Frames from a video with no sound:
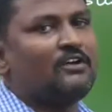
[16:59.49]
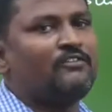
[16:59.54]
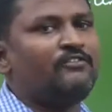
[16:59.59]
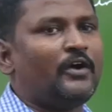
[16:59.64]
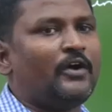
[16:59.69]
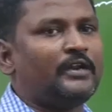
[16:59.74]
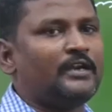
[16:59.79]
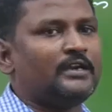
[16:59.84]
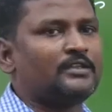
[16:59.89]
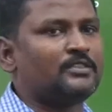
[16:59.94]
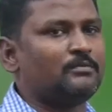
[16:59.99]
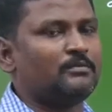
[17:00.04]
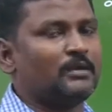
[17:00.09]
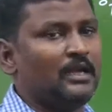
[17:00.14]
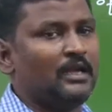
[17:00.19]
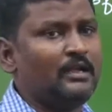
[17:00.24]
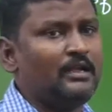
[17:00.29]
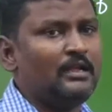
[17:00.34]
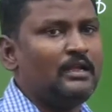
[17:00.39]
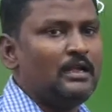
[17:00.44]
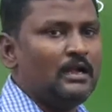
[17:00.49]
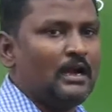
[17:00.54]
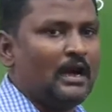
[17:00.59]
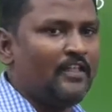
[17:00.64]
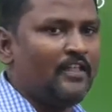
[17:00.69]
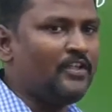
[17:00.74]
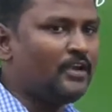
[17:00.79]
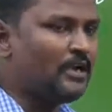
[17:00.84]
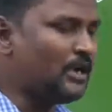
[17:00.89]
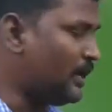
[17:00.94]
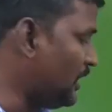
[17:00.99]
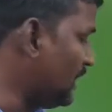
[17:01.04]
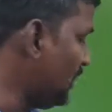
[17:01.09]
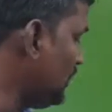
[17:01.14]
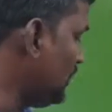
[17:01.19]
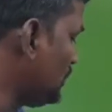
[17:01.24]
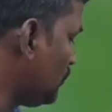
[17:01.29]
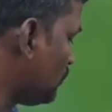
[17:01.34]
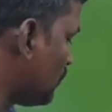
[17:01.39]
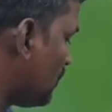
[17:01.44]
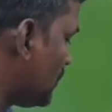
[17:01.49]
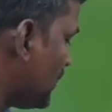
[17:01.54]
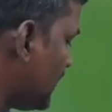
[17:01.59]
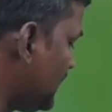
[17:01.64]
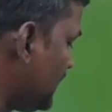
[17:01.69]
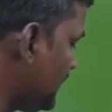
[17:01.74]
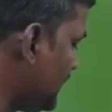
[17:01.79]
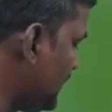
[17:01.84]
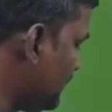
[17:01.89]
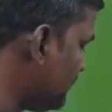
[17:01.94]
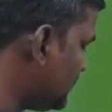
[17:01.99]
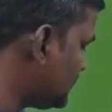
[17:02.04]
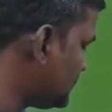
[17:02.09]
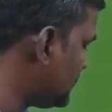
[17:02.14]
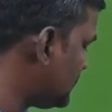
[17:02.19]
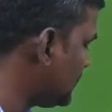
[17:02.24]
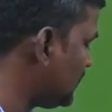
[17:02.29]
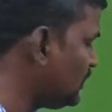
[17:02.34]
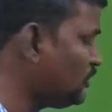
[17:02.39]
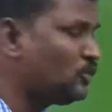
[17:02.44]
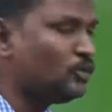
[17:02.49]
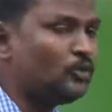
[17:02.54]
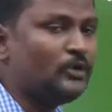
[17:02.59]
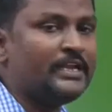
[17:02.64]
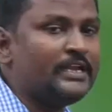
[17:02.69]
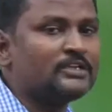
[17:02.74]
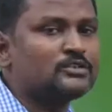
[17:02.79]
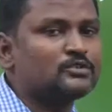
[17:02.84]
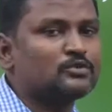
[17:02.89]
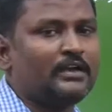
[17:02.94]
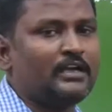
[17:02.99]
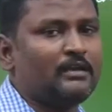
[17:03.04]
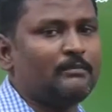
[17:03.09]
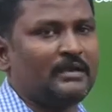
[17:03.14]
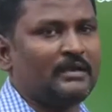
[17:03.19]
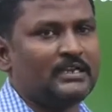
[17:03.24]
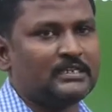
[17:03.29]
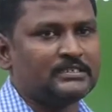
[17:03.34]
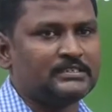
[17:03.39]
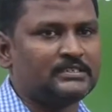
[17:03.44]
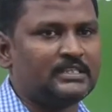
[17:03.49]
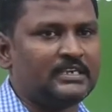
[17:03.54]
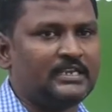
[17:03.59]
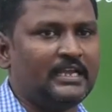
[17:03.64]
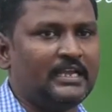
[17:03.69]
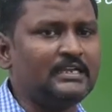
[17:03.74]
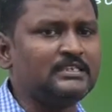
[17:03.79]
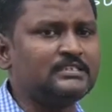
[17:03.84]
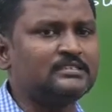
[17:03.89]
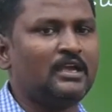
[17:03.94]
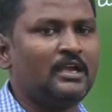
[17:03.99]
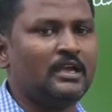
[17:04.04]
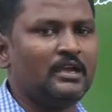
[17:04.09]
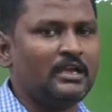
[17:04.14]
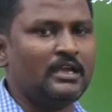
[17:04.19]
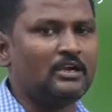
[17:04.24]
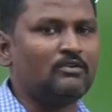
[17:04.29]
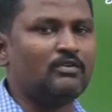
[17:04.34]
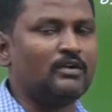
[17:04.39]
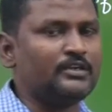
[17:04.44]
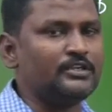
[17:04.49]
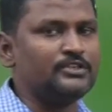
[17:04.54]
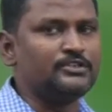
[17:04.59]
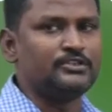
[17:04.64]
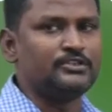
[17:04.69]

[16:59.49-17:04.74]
ஆல்ஃபான்னு எடுத்தோம்னா அதுக்கான கோட்ராட்டிக் ஈக்குவேஷன் டூ எக்ஸ் ஸ்கொயர் மைனஸ் த்ரீ எக்ஸ் ஈக்குவல் டு